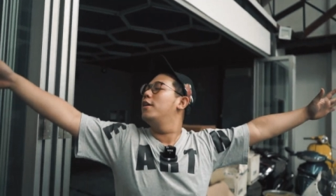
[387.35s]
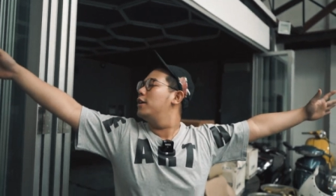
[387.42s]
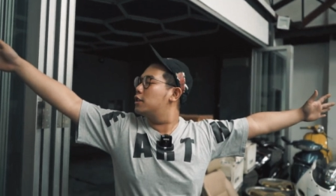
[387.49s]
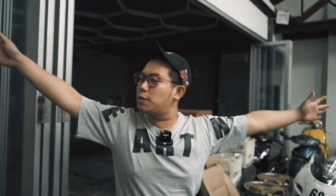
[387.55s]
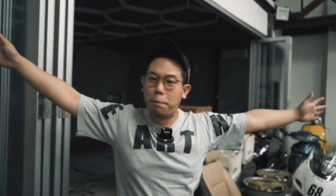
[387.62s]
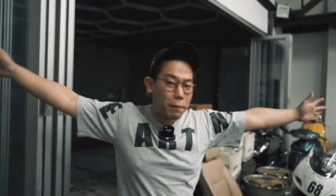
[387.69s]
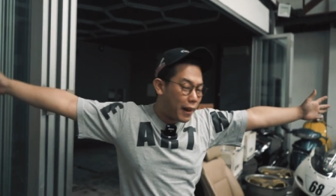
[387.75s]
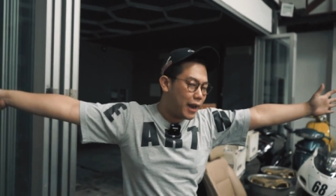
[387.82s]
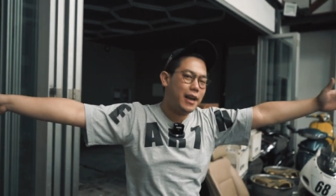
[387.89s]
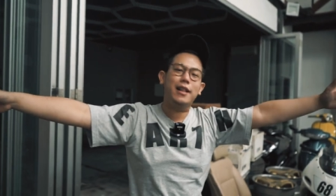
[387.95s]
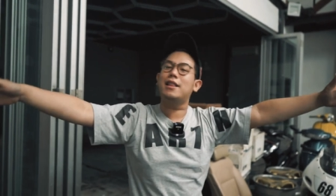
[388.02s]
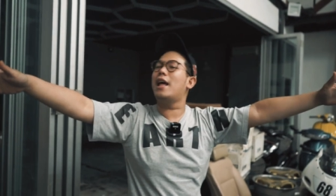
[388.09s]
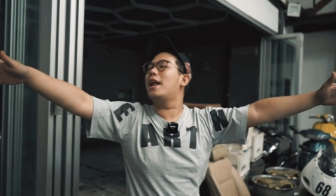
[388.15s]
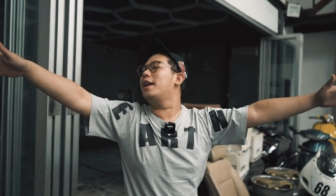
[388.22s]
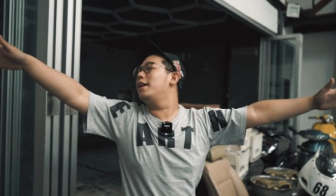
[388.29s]

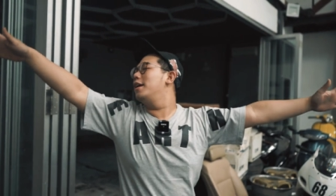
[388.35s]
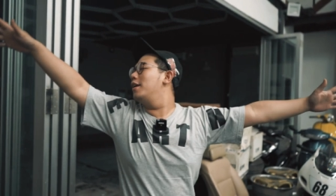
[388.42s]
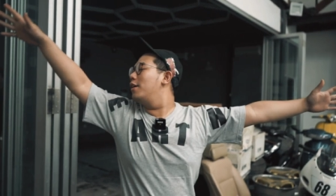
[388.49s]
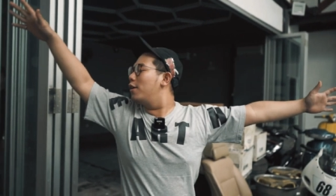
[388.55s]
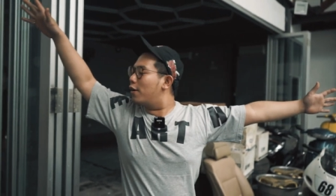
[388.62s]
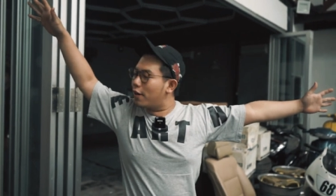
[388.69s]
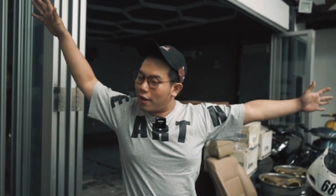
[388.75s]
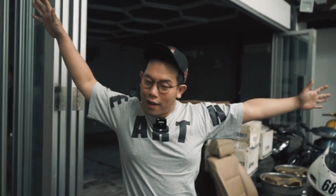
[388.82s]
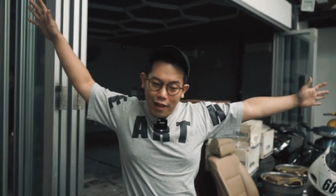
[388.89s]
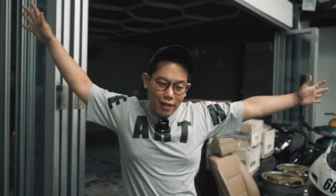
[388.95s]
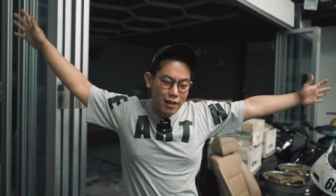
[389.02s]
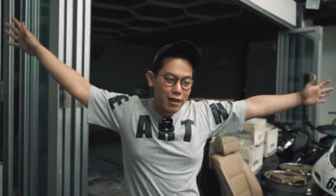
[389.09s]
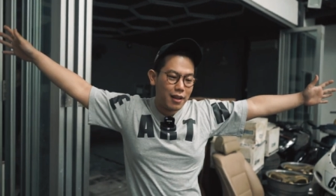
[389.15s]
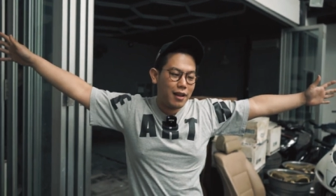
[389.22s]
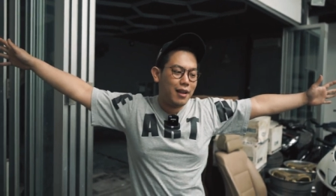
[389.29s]
splendidan,
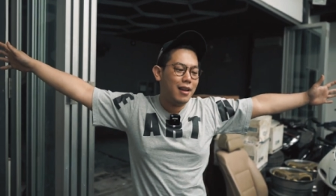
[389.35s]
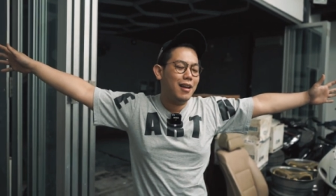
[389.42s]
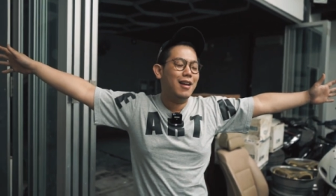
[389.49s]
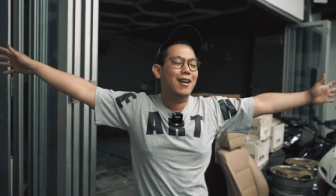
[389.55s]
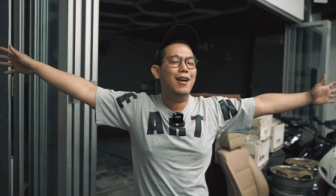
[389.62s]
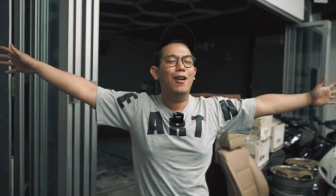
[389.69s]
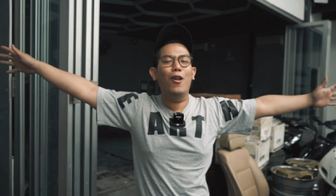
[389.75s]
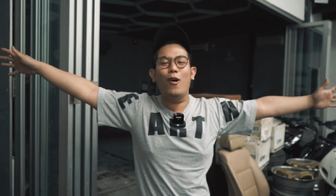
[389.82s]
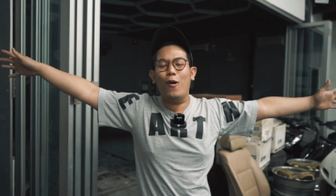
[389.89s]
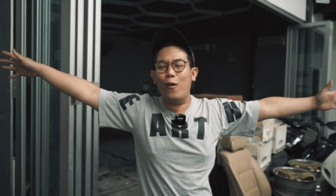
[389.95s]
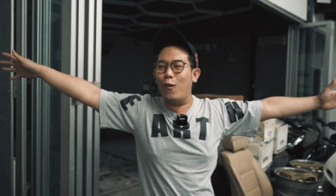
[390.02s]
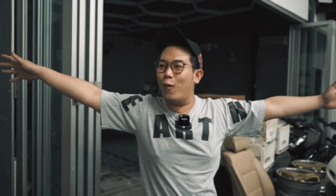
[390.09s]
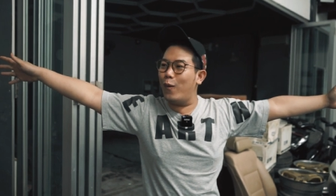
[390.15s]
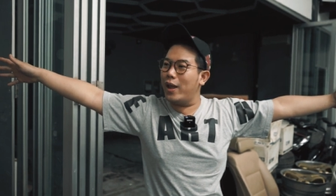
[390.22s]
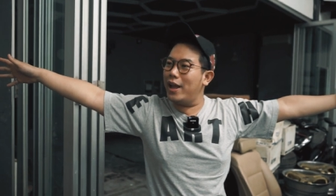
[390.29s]
uh, eh,
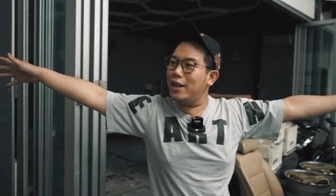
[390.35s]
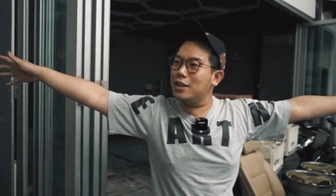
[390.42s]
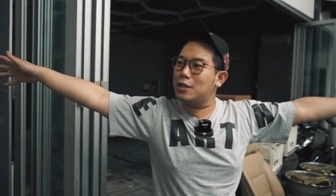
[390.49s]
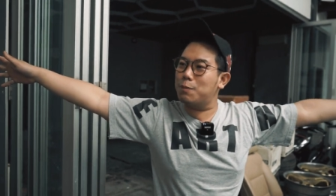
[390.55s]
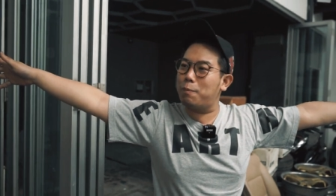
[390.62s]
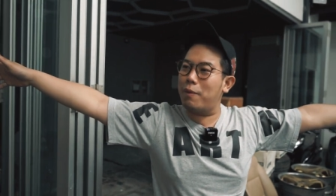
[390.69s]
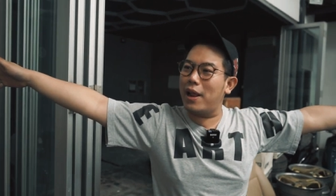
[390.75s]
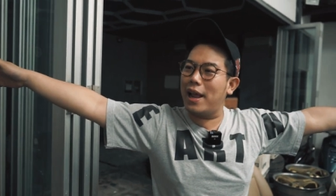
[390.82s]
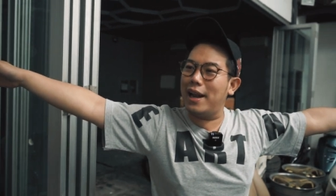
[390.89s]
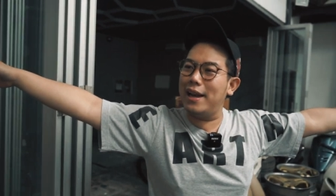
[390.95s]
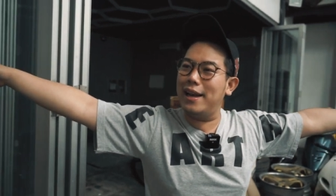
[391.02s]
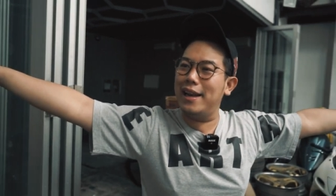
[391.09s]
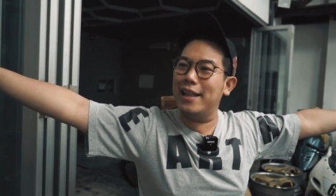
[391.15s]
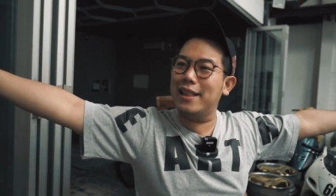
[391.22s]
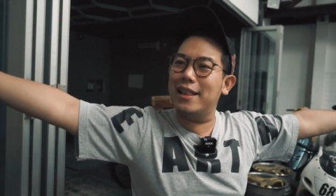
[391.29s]
glowing,
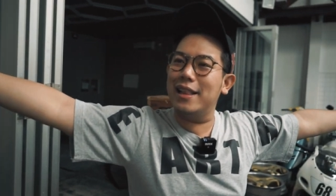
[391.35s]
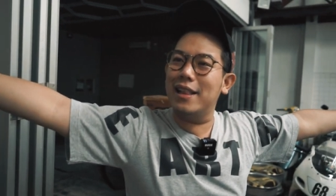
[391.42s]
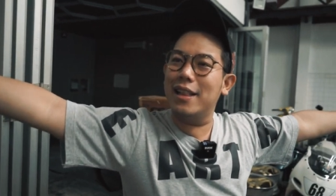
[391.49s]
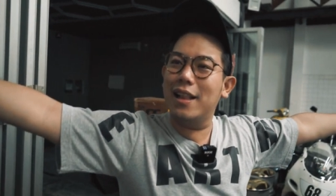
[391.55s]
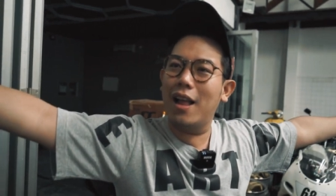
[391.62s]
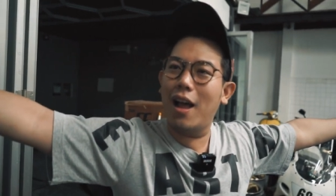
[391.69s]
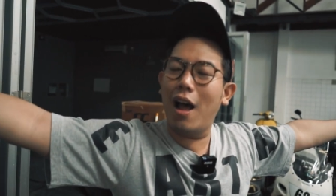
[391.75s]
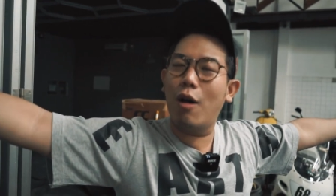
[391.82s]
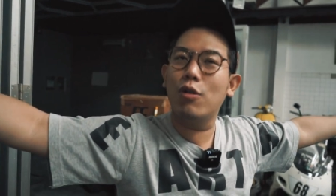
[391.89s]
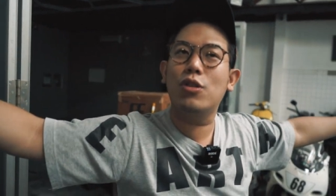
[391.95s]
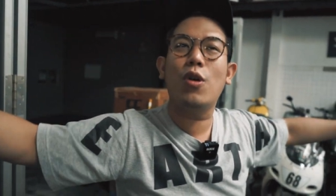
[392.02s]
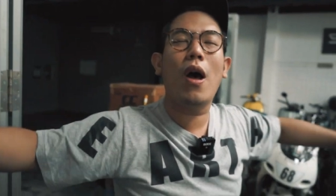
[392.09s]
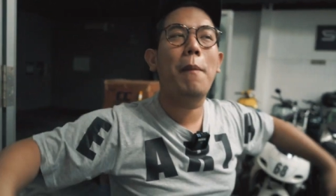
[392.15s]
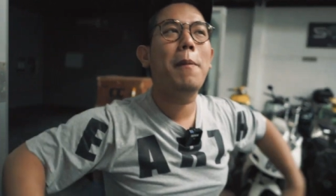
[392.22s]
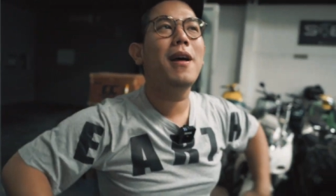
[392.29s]
splendid,
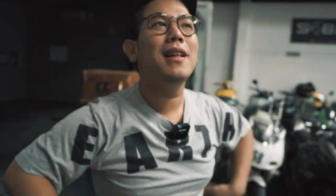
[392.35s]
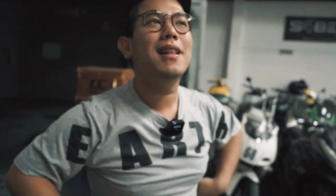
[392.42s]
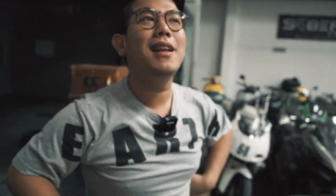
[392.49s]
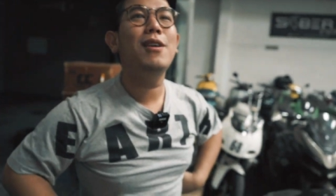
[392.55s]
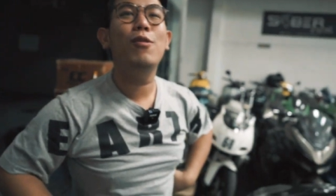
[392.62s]
auto apa tadi